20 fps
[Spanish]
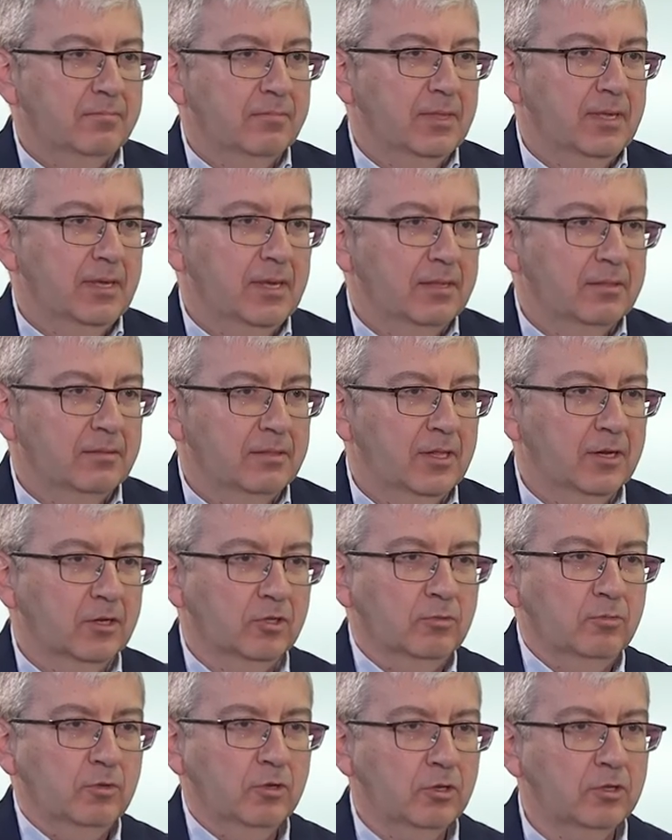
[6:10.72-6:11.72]
y en
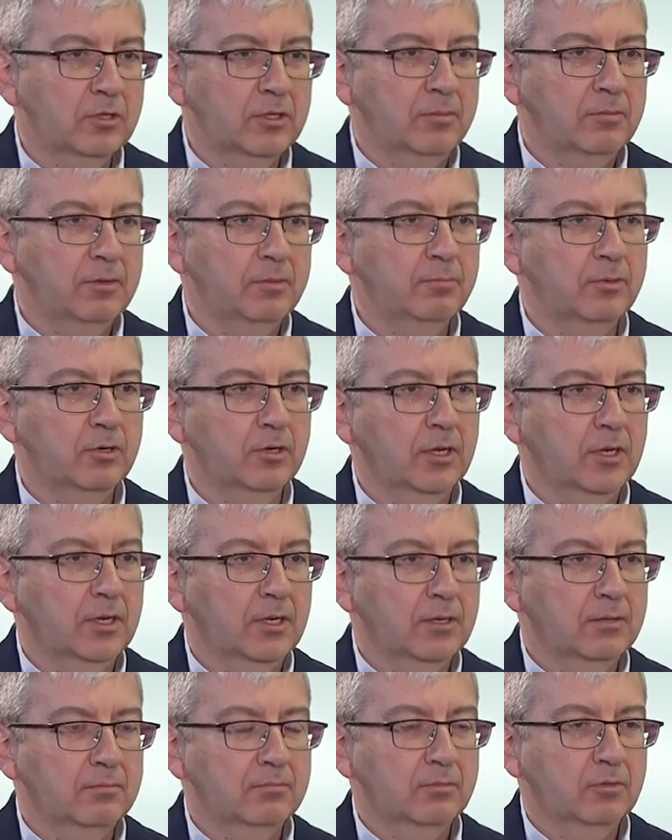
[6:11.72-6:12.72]
cierto modo también
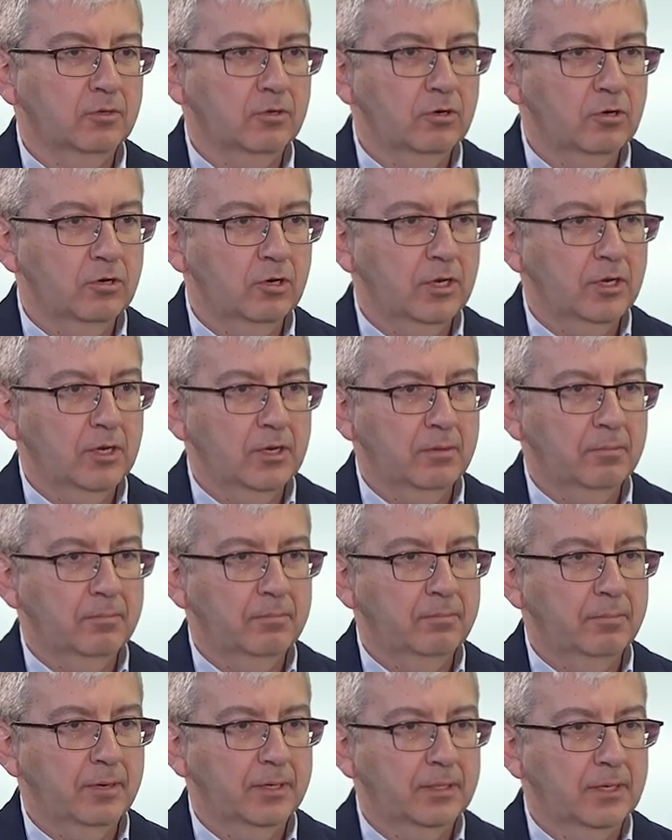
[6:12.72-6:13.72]
porque todo lo que
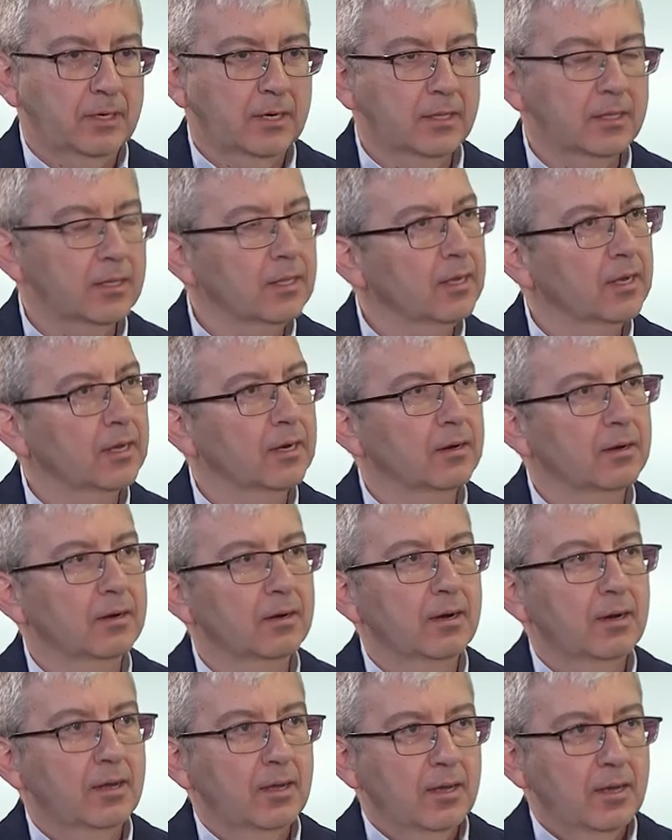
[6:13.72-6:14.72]
pertenece
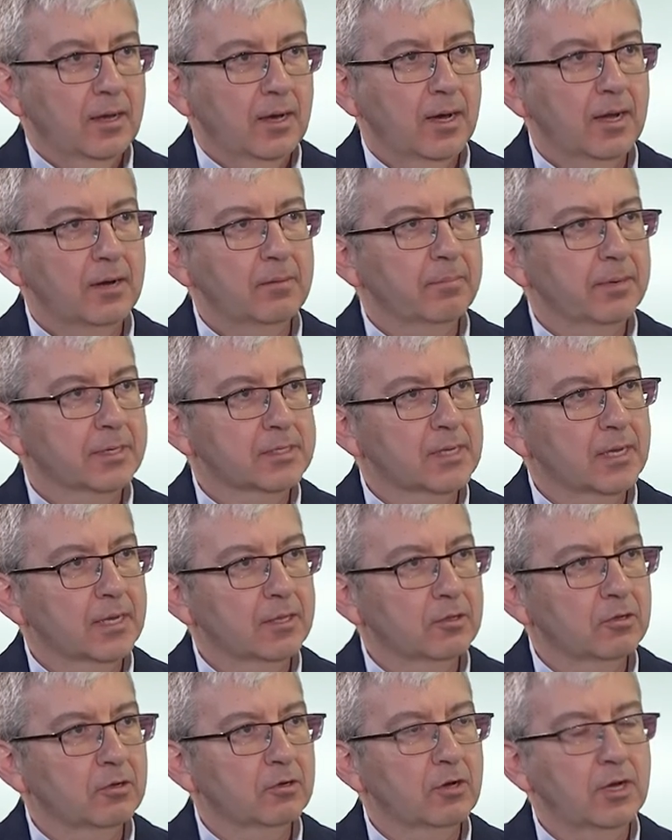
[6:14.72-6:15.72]
al, al
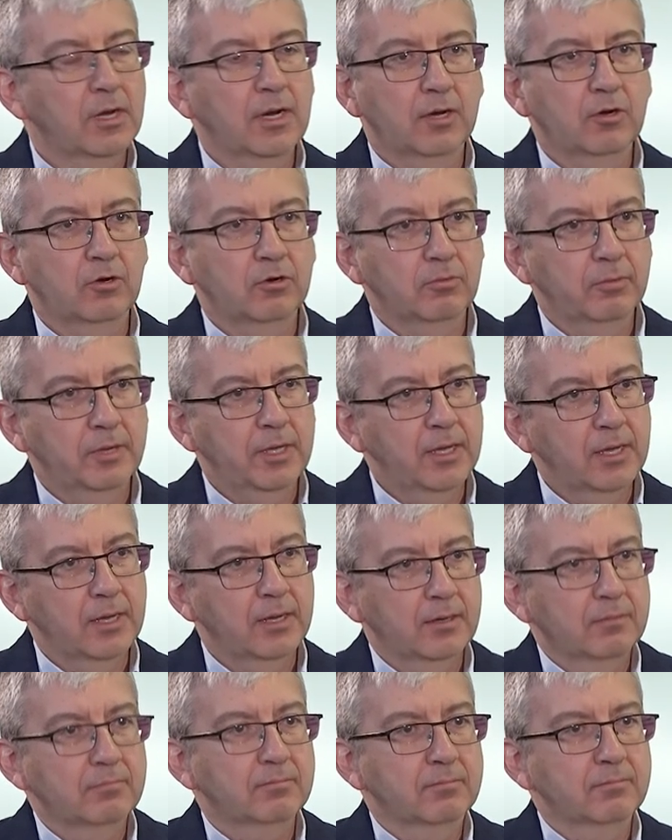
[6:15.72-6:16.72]
pasado, a la
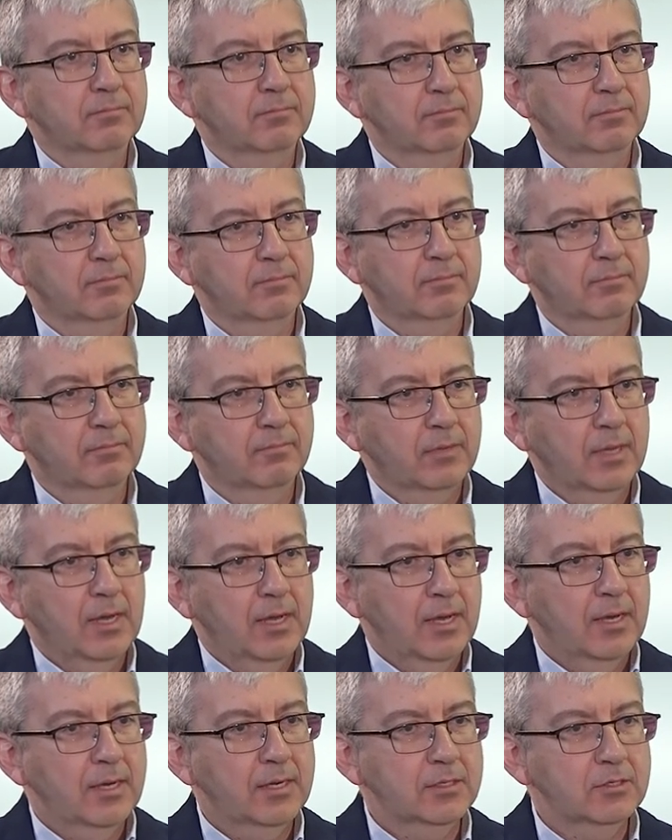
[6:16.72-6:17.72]
economía, mm,
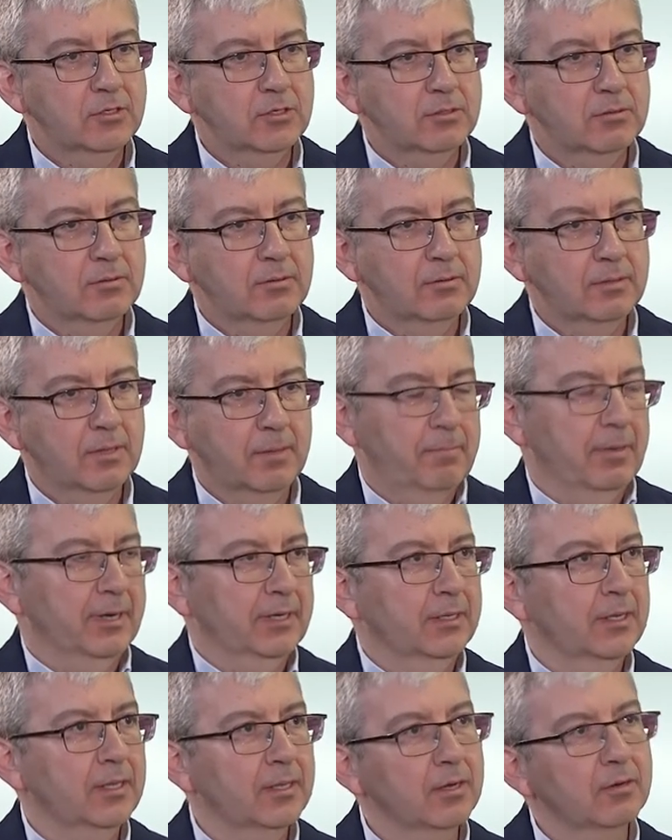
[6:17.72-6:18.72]
es de
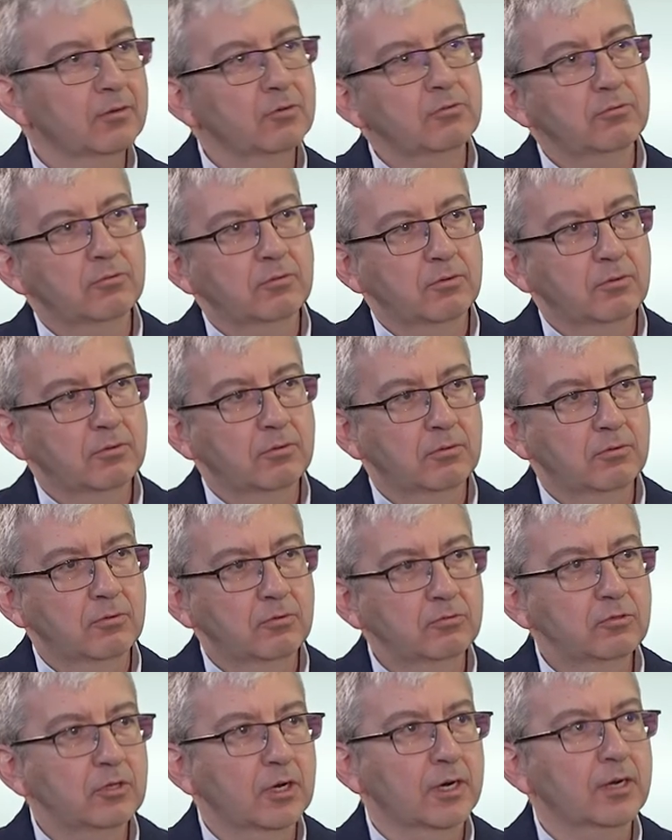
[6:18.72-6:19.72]
partida un,
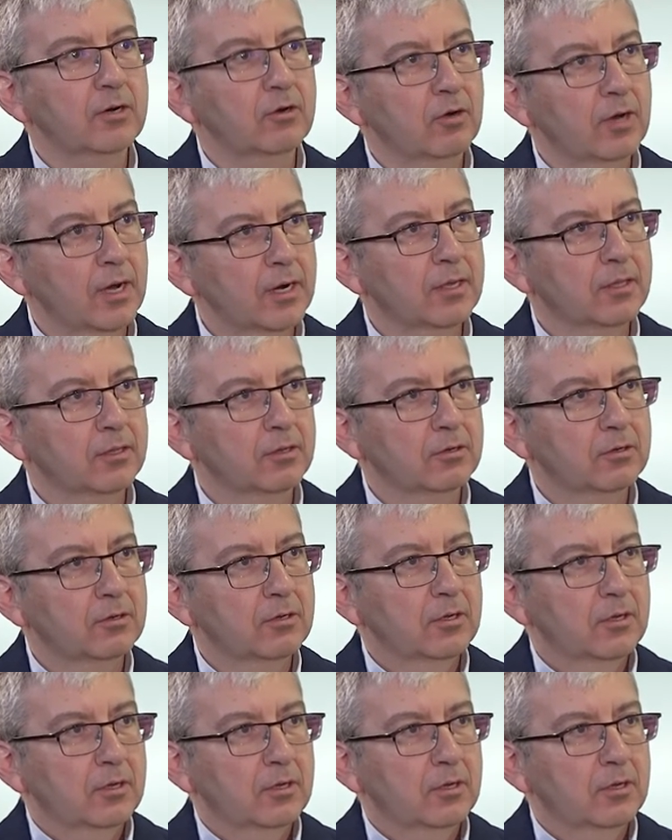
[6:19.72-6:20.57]
un terreno árido.